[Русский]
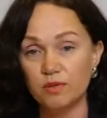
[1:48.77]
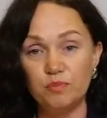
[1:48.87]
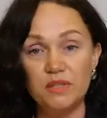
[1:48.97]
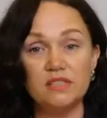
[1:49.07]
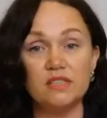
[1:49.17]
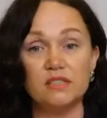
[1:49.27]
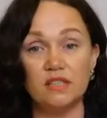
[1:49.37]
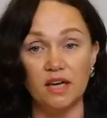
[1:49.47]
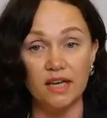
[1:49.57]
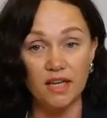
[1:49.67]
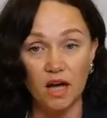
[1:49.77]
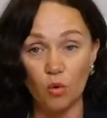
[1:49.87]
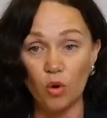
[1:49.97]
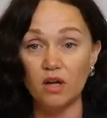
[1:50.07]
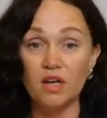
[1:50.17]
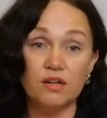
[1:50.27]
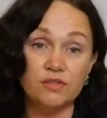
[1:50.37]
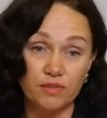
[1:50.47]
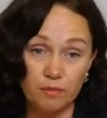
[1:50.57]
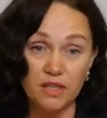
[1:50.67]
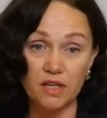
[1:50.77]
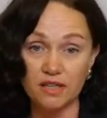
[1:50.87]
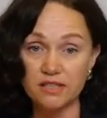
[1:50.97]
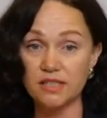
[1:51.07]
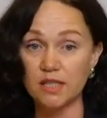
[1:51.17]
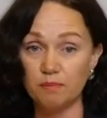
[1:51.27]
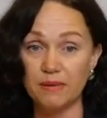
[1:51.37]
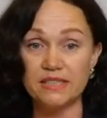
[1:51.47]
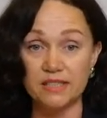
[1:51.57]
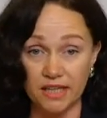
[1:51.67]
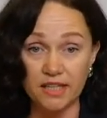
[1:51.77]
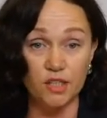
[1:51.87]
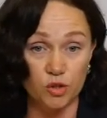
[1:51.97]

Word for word: бизнес и НКО в современной России последние,